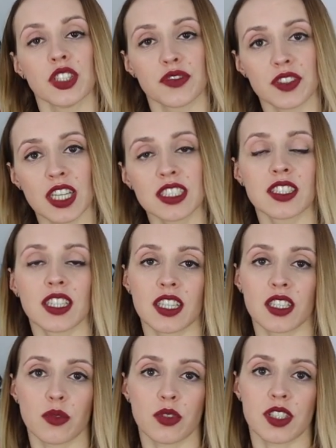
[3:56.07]
I wtedy ta
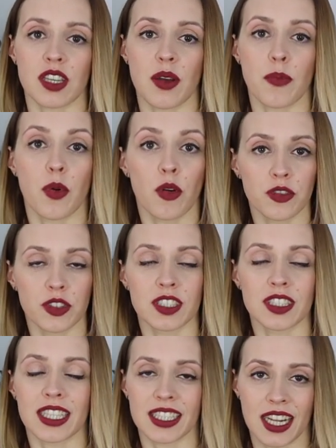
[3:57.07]
redukcja
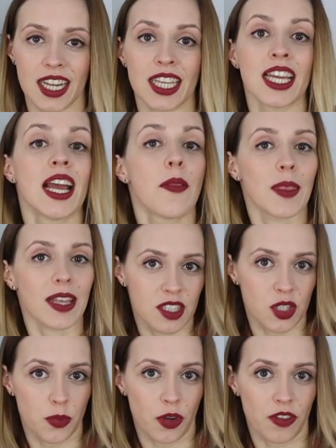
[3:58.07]
powinna dalej
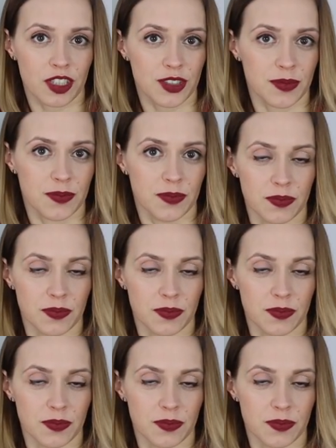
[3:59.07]
następować.